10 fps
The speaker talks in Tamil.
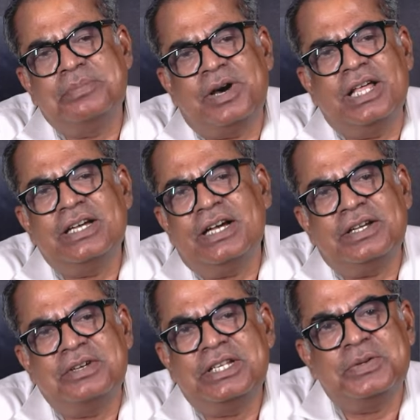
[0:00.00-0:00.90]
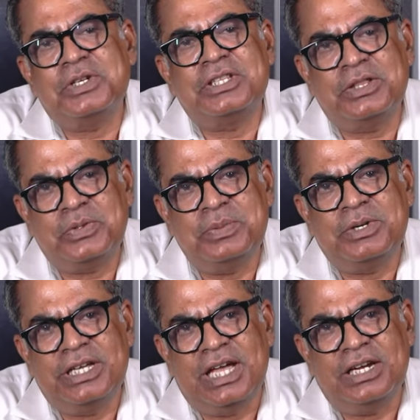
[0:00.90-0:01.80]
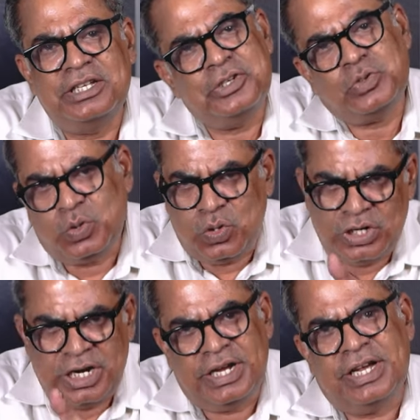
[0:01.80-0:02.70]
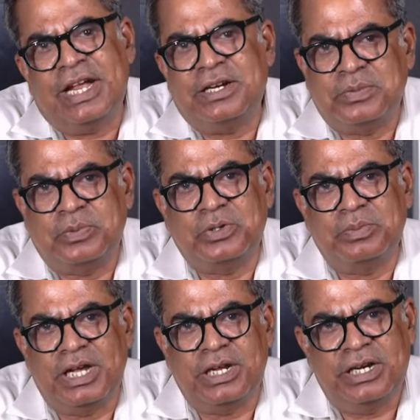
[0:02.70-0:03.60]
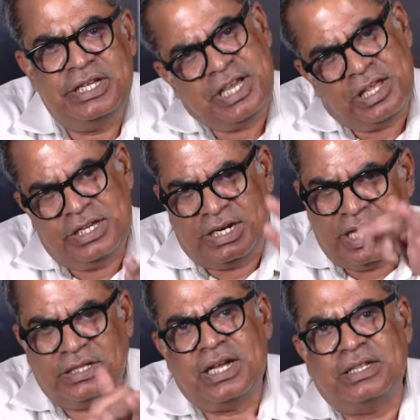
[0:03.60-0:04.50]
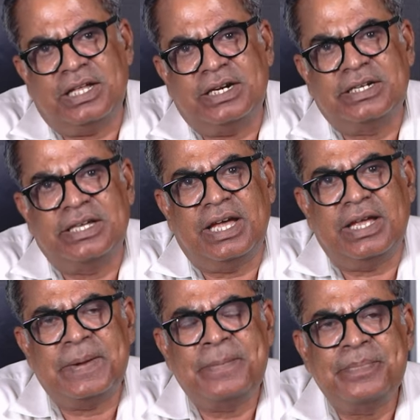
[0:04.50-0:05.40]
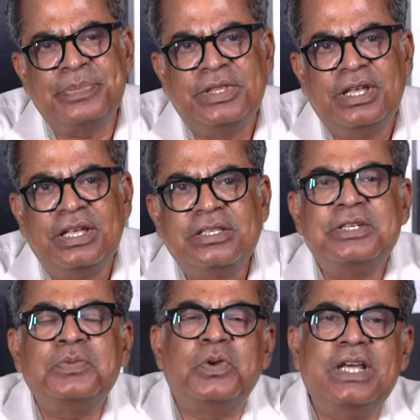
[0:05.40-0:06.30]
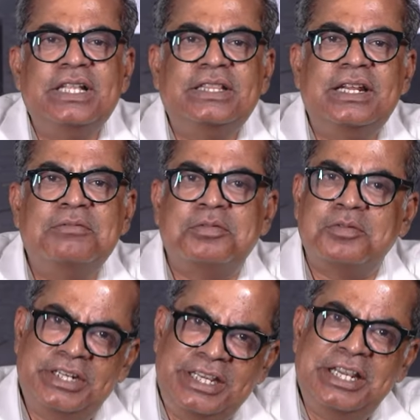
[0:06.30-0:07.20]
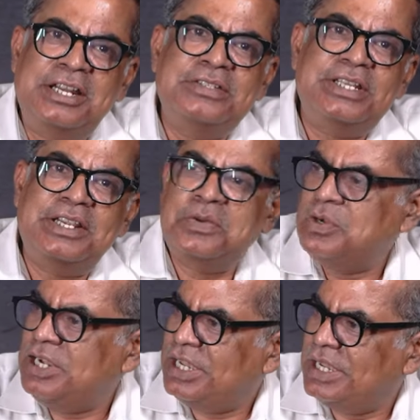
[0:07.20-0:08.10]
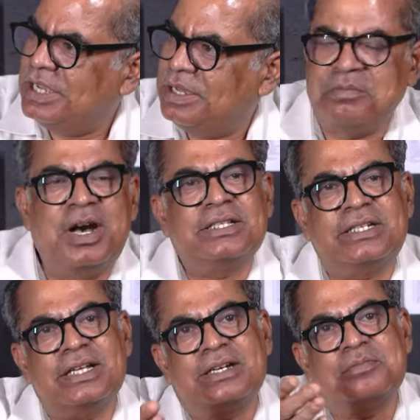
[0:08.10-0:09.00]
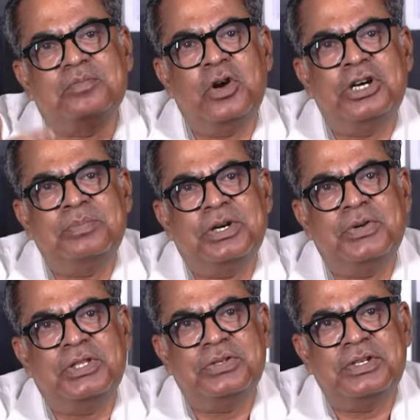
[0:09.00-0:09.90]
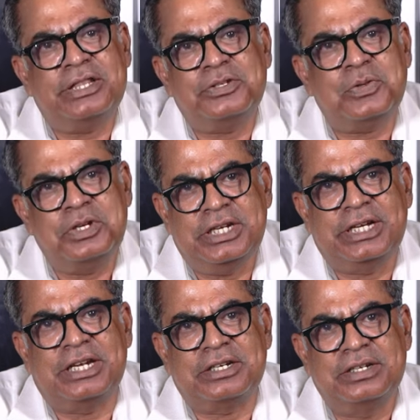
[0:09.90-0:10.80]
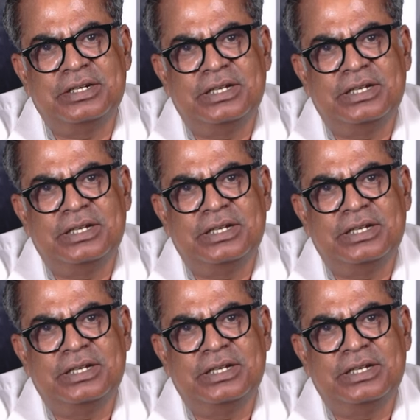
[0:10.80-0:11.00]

அதை பாதுகாக்க வேண்டிய ஒரு தத்துவம் இல்லையா நீங்கள் சொன்னோன்னு நாங்கள் கேட்டு போகணுமா நீங்கள் அது எல்லாத்துக்கும் அத்தாரிட்டியா சரி உலகத்தில் நீங்களும் சரி உங்கள் மாஸ்டர் மோகன் பகவத்தும் நேற்று சொல்லியிருக்காரு